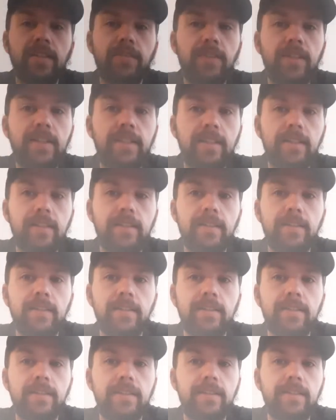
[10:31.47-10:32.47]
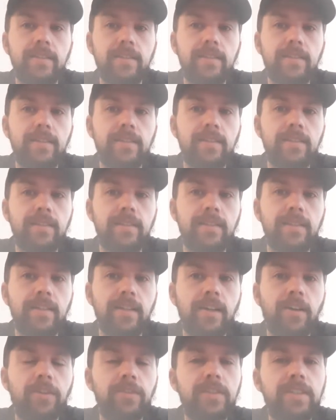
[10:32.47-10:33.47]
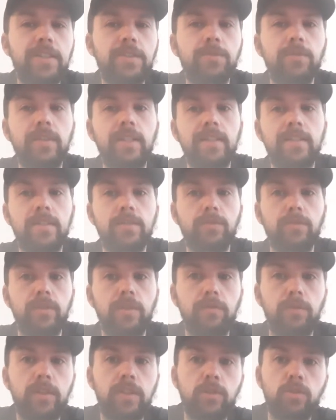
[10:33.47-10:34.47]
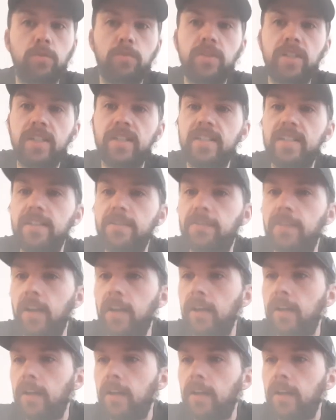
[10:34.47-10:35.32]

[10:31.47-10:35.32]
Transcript: être la, grande question de la saison au niveau des objectifs.